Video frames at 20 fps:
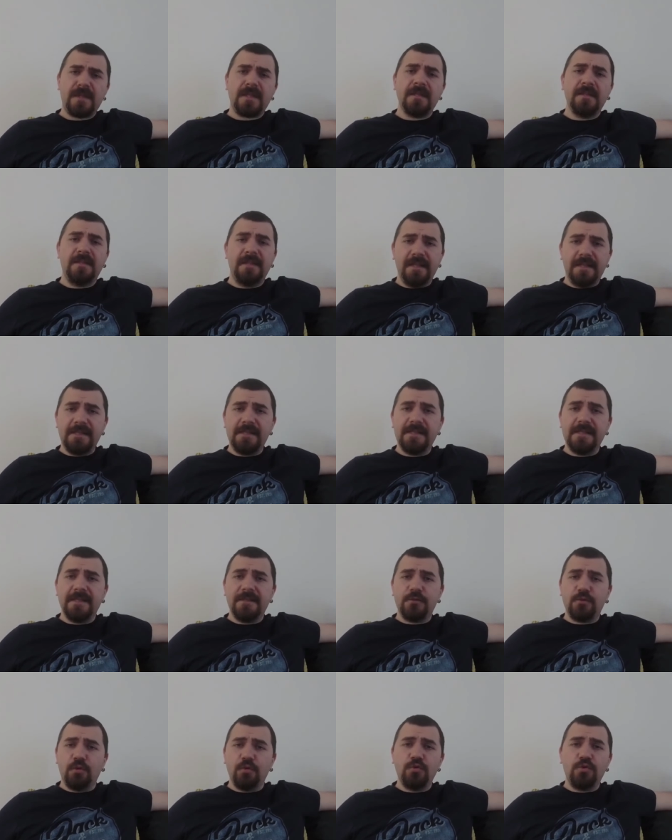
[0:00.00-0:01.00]
Direkt
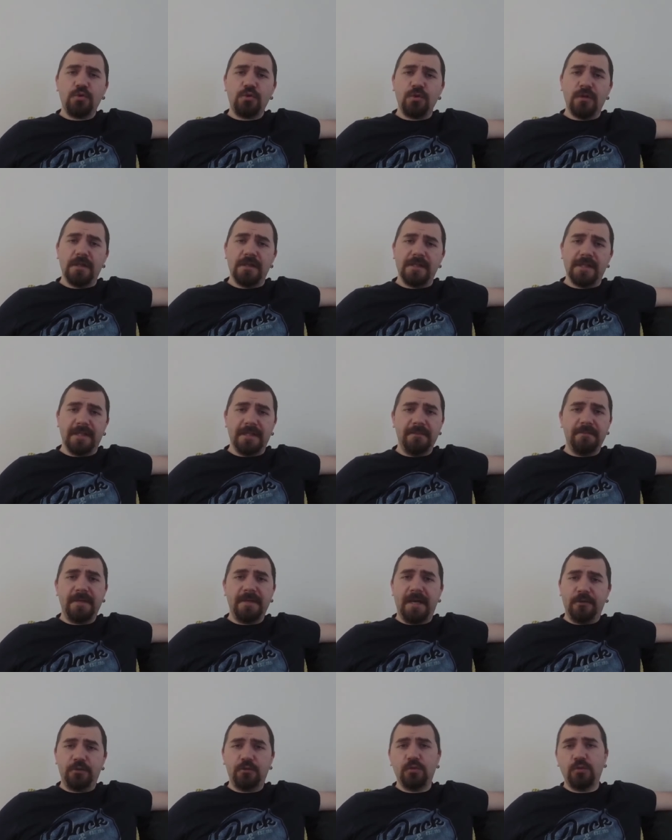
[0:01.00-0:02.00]
size sonucu söyleseydim
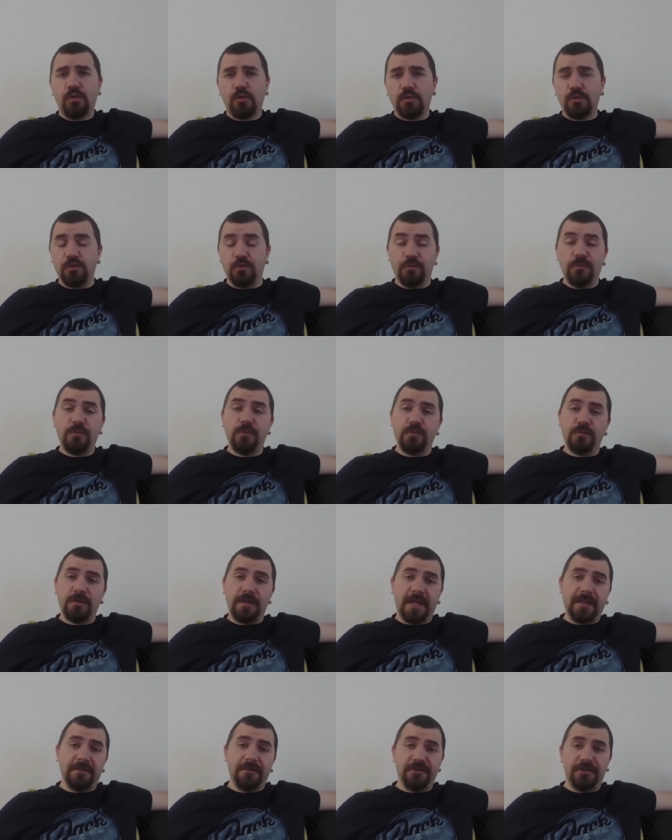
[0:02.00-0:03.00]
ya şu doğrudur, bu
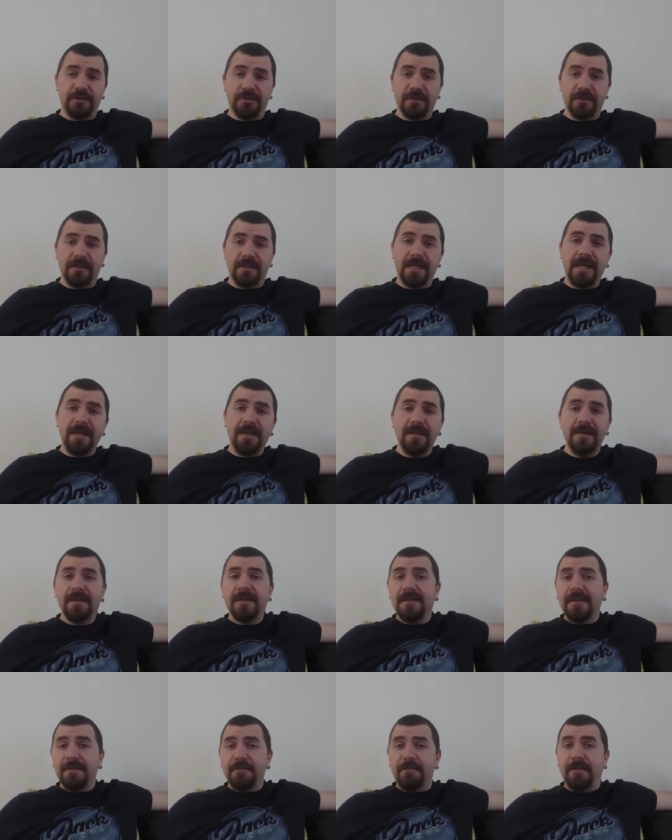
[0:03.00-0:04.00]
yanlıştır diye
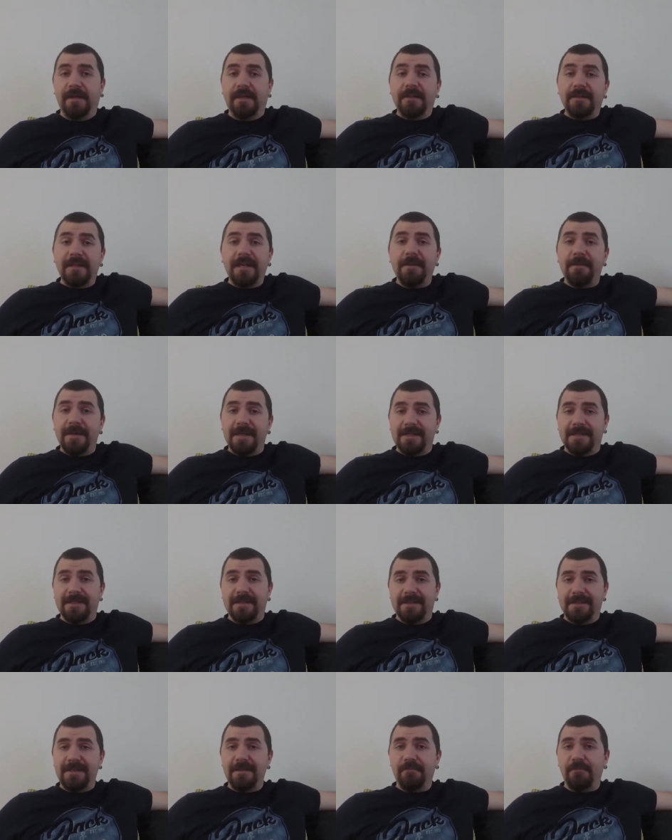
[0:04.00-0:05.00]
beni
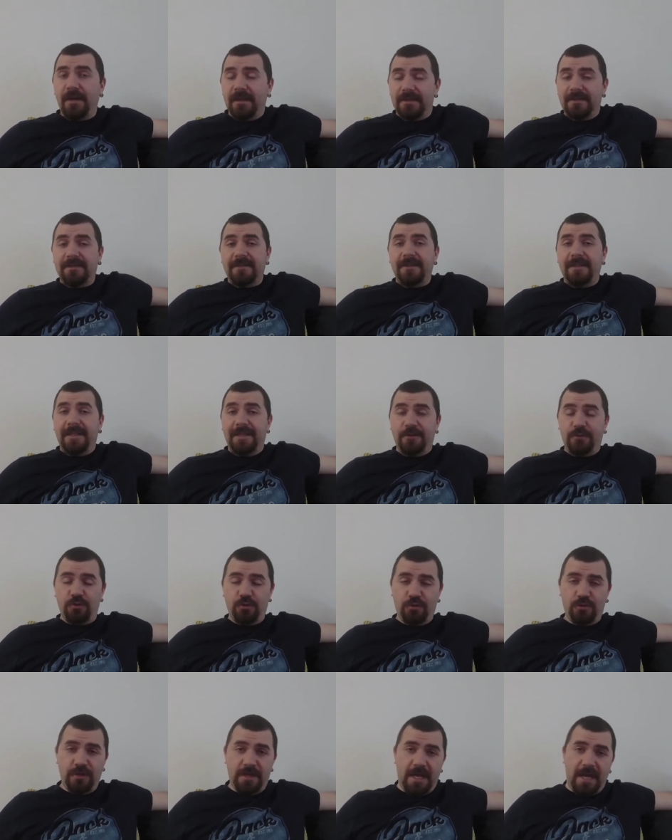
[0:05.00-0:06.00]
dinlemezdiniz değil mi? Mantıklı değil
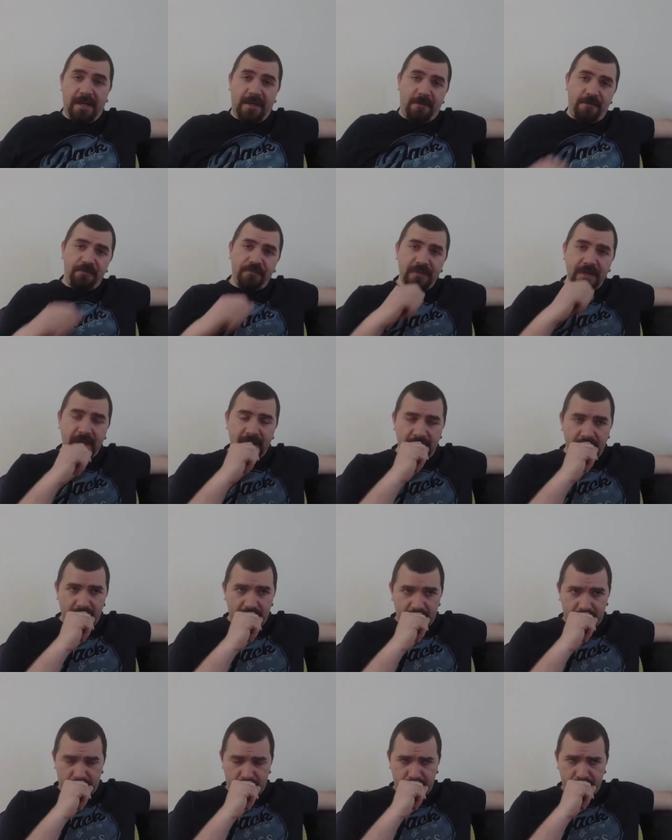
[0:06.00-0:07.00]
çünkü yani.
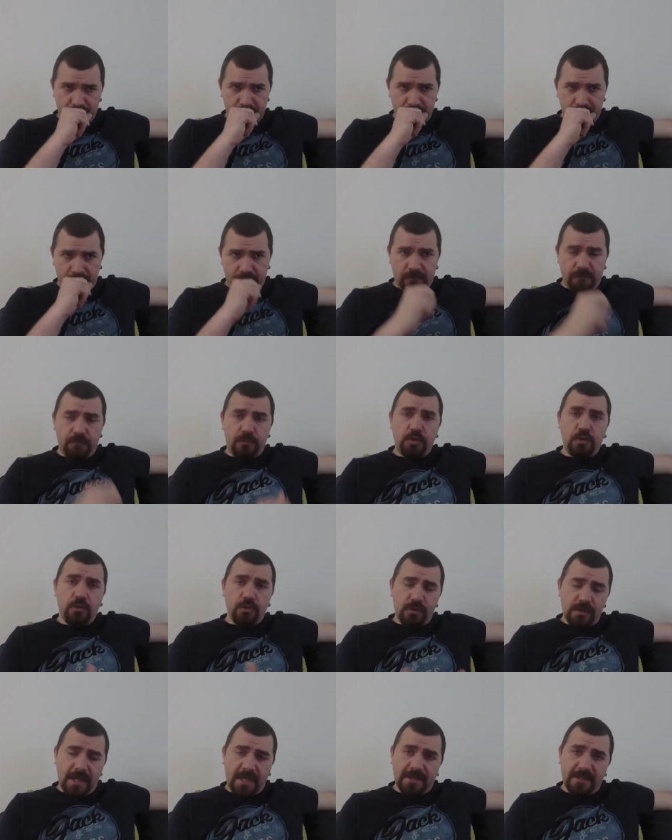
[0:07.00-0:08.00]

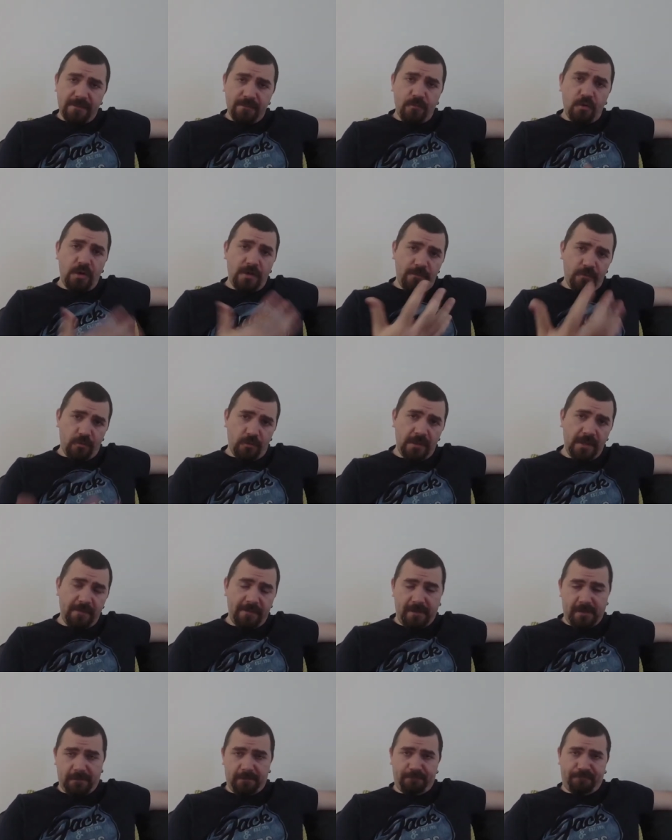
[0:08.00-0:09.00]
Pseudoscience'ın böyle bir
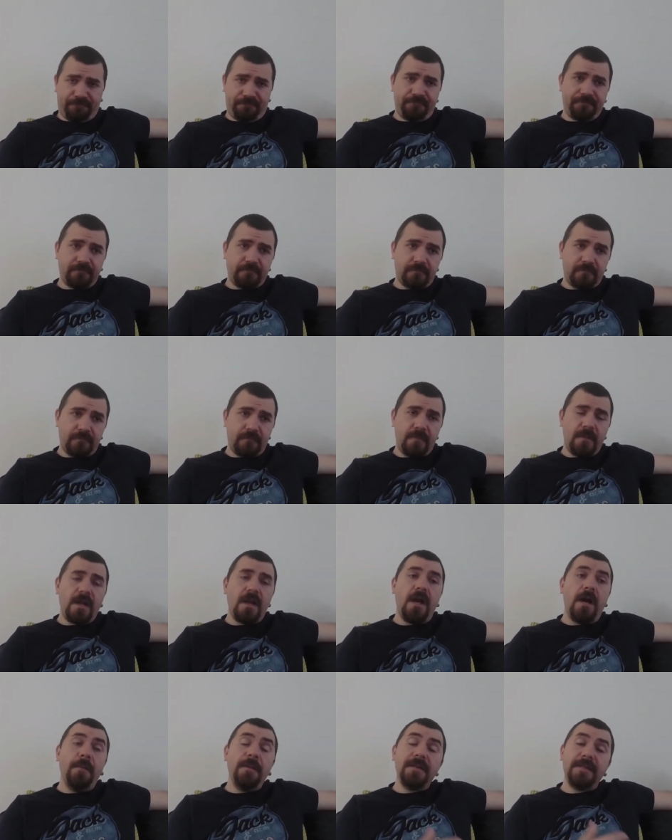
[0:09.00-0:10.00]
olayı var.
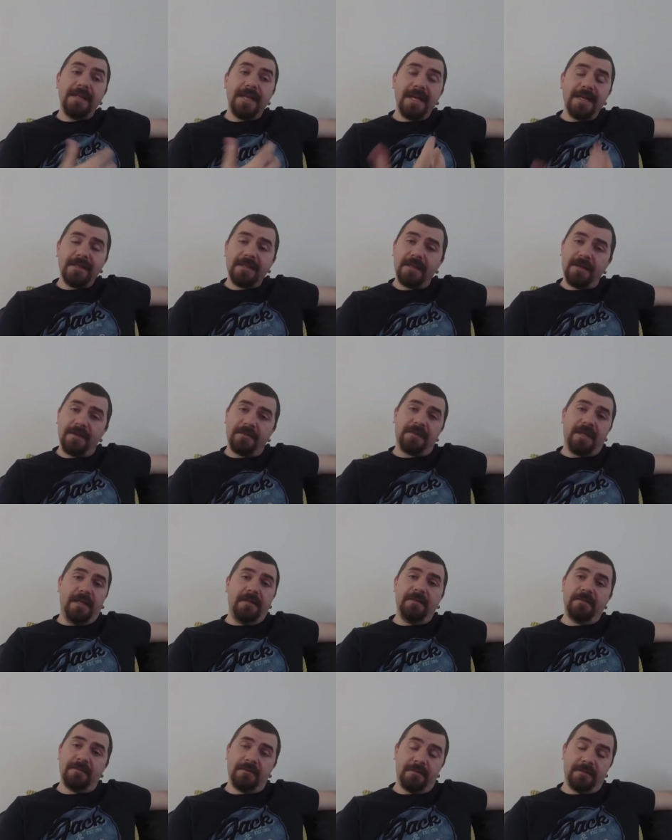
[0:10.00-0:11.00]
Ama diğer
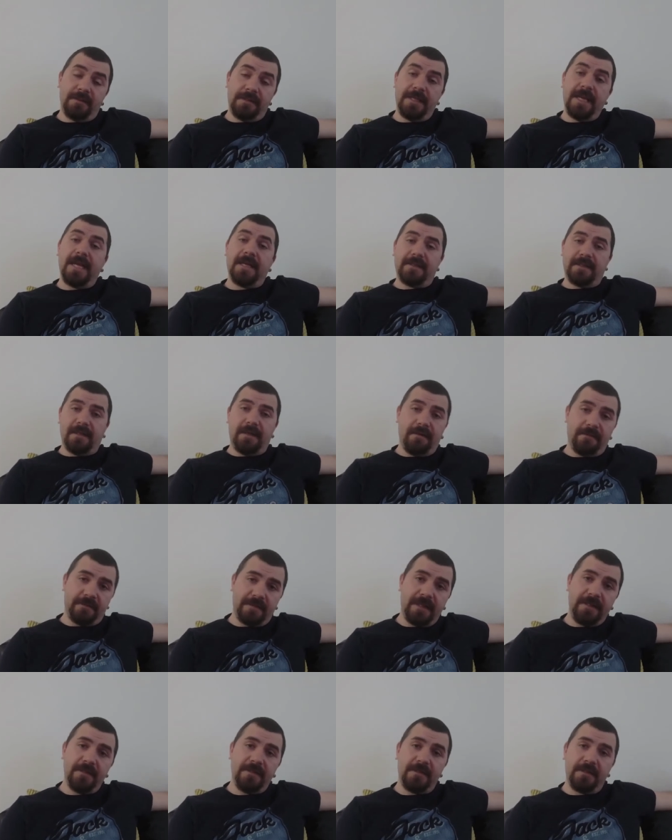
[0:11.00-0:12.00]
taraftan Diğer
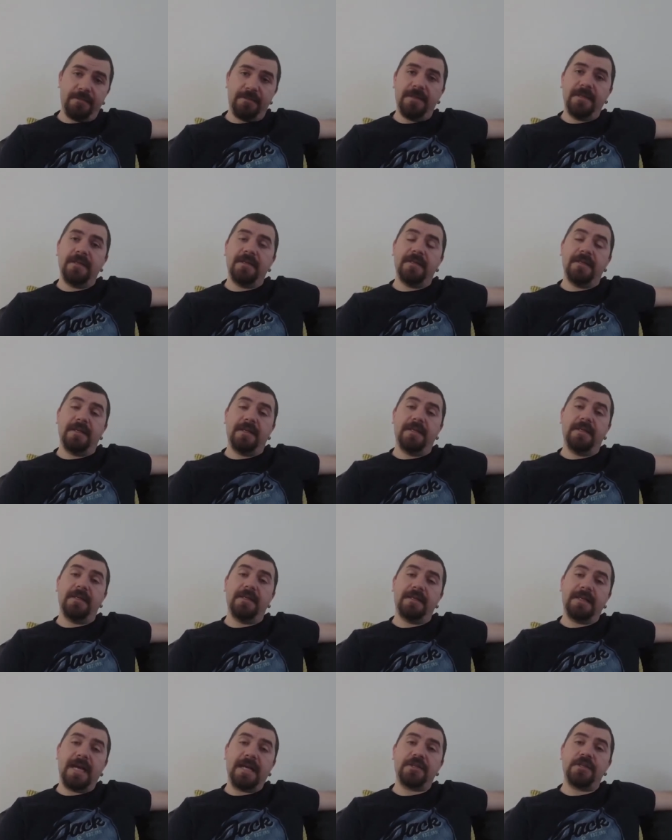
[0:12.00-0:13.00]
taraftan tabii
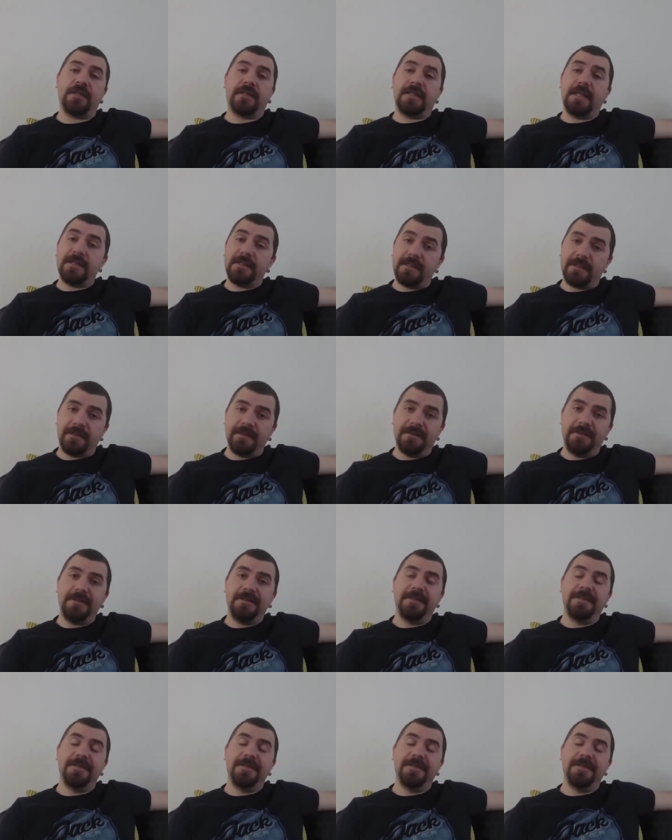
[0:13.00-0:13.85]
e, gerçekten sıkıntı